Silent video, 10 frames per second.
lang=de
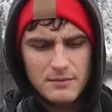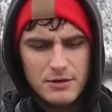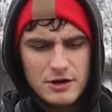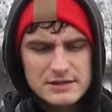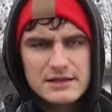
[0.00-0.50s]

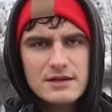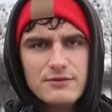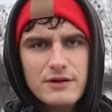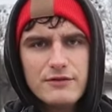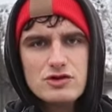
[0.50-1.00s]

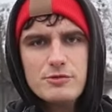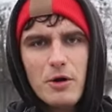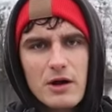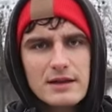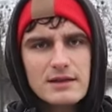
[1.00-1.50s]
Plötzlich, wo die Fische
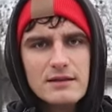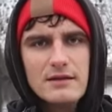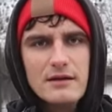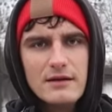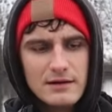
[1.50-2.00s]
Bock hatten,
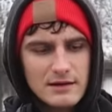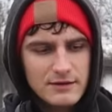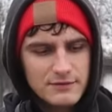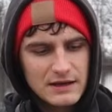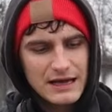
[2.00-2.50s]

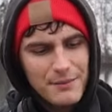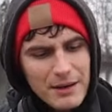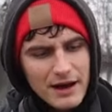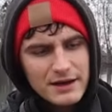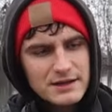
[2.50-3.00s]
lief die
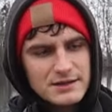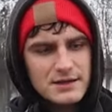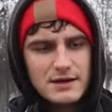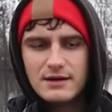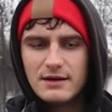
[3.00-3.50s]
Kamera
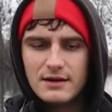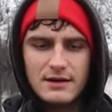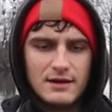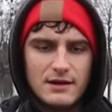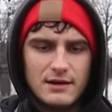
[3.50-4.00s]
nicht.
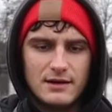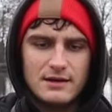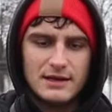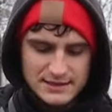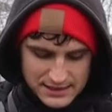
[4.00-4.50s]

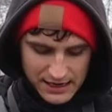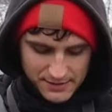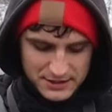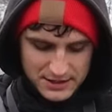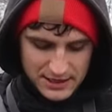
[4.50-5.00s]
Jetzt
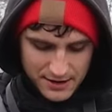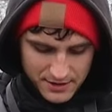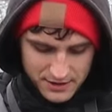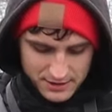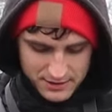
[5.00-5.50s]
habe ich die
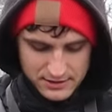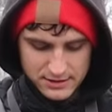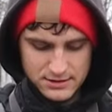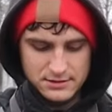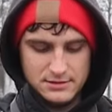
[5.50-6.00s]
Kamera,
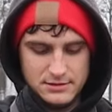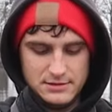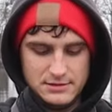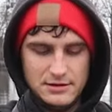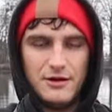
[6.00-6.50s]
ja,
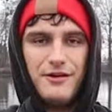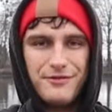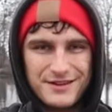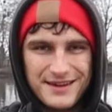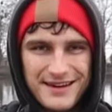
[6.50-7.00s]

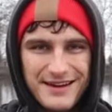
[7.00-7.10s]
läuft.